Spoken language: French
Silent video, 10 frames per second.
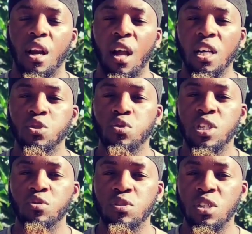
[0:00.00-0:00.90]
Allah
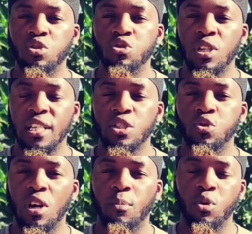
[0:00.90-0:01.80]
nous dit dans une
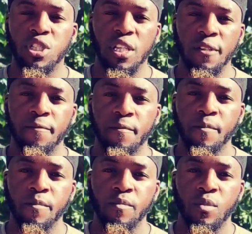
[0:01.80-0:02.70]
traduction rapprochée
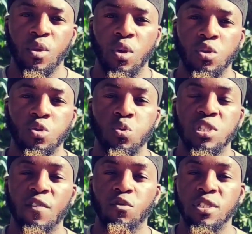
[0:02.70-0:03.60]

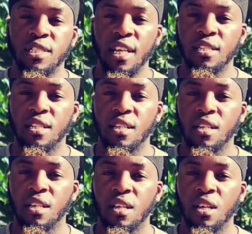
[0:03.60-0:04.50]
nous savons certes
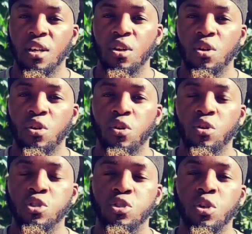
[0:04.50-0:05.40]

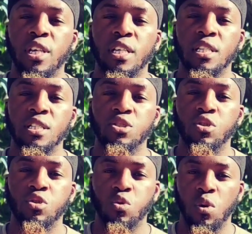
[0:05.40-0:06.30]
que ceux qu'ils disent
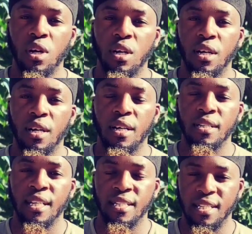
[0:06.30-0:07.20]
de toi
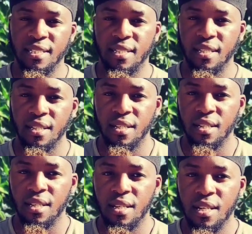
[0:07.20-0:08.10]
triste
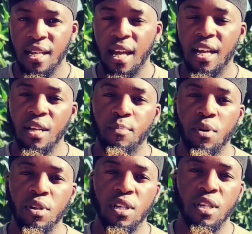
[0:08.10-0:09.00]
Car à
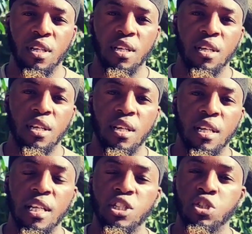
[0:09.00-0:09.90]
l'époque,
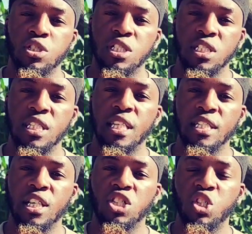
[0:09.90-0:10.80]
les gens disaient
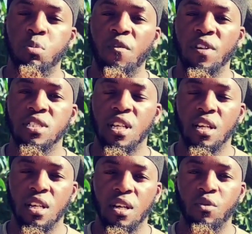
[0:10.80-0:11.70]
déjà du prophète
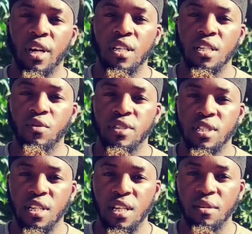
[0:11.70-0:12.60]
sallallahu alayhi wa
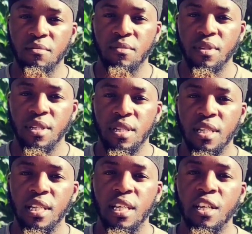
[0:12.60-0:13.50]
sallam
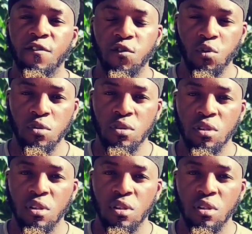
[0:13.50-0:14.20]
qu'il est fou,